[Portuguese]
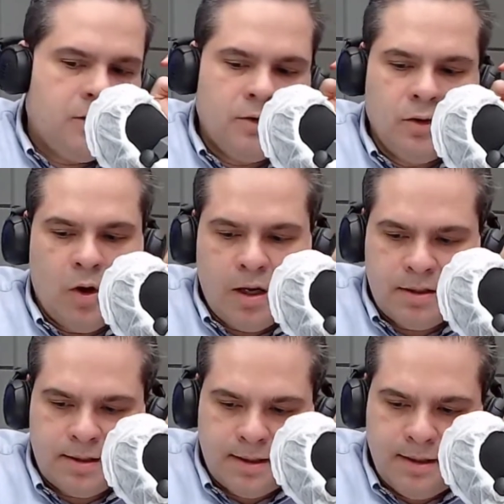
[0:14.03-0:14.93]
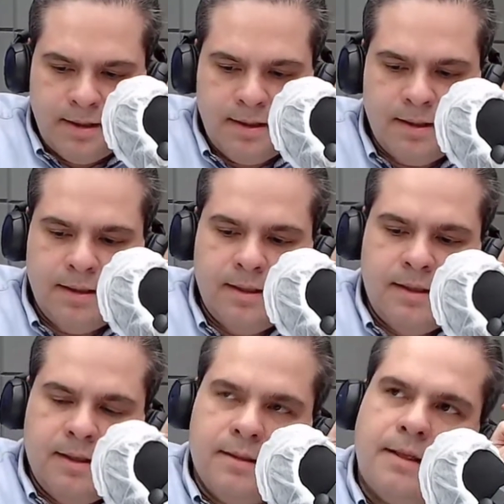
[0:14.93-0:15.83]
nossa
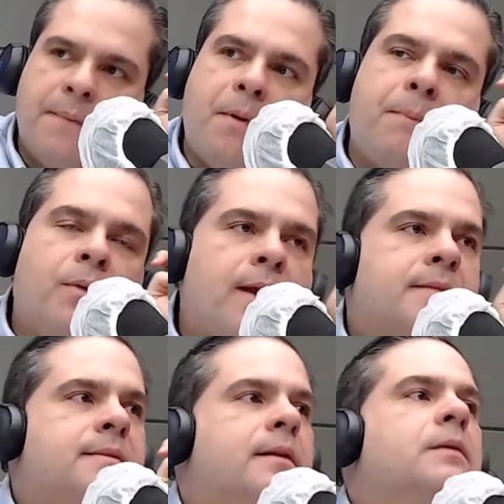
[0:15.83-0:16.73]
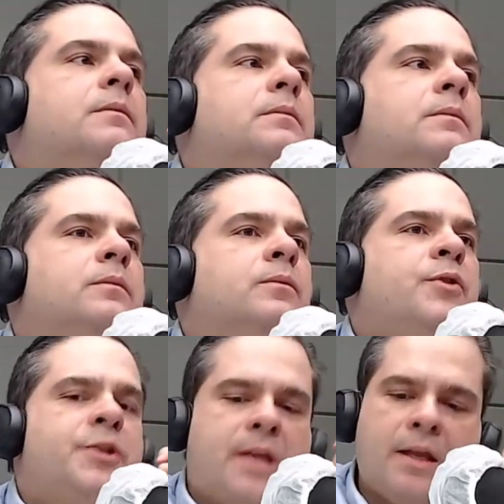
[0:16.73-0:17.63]
da população do
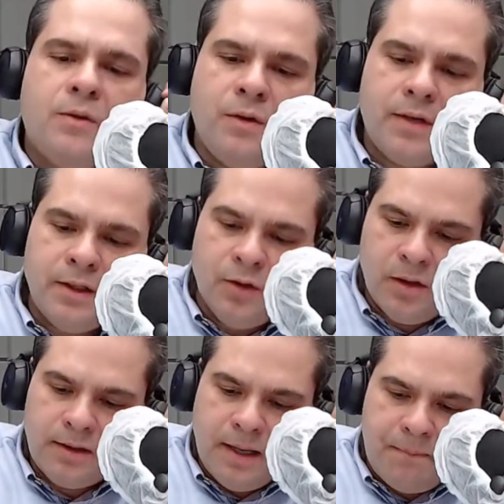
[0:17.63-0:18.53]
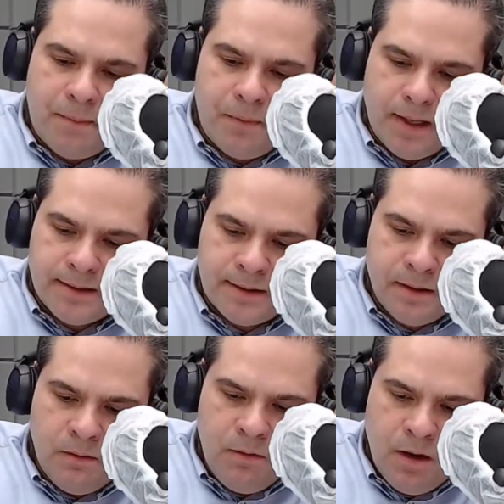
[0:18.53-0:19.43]
estado do Rio Grande do Norte, da
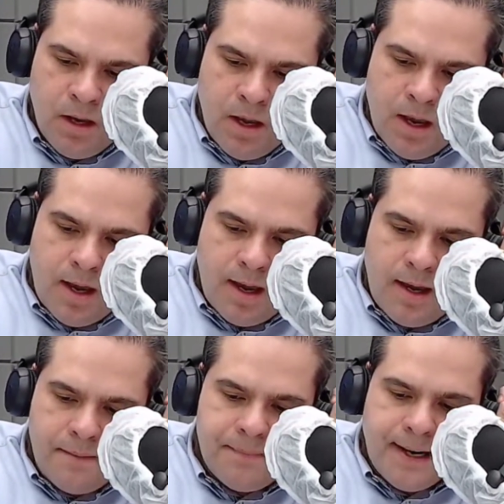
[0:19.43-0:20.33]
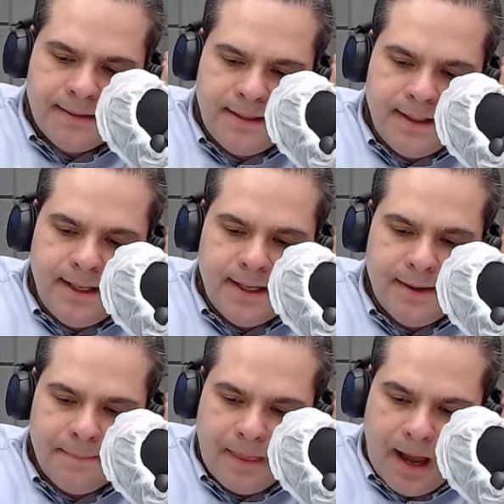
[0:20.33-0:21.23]
população é,
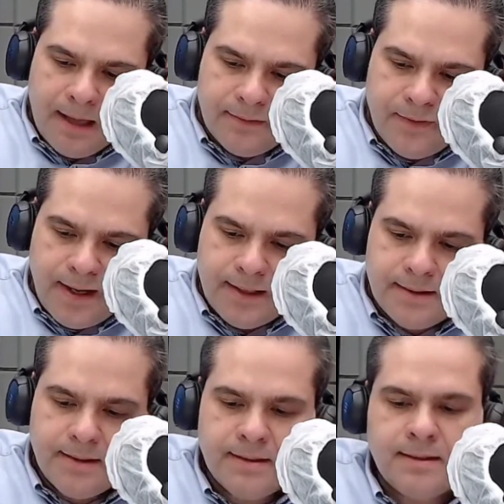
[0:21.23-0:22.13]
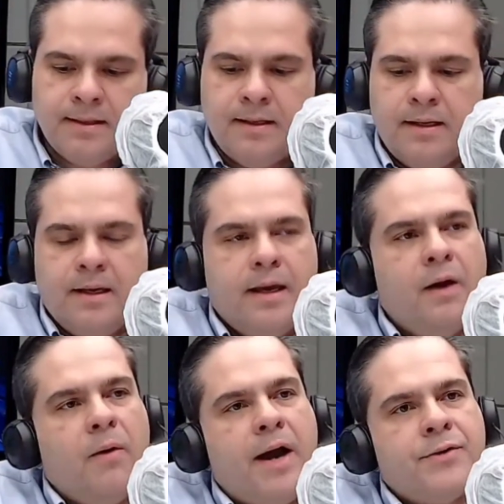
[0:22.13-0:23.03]
brasileira. Às vezes,
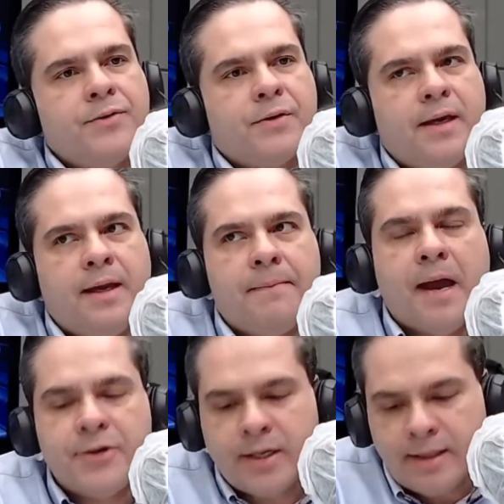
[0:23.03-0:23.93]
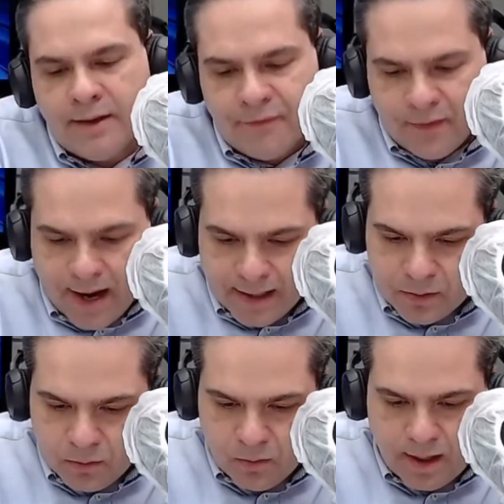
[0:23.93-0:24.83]
eu acho que a gente de
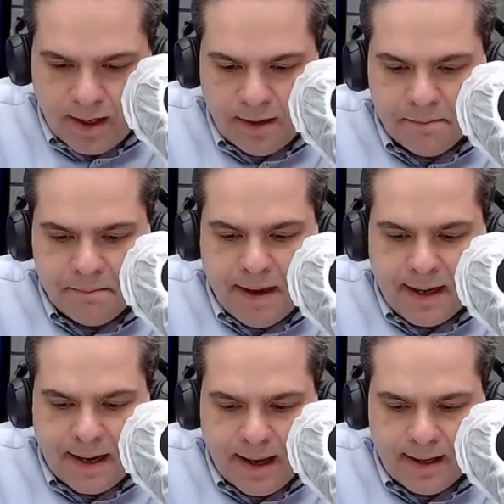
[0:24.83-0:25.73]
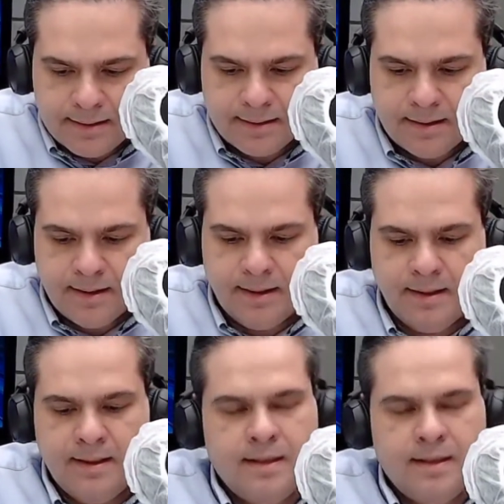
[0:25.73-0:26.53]
fato é, merece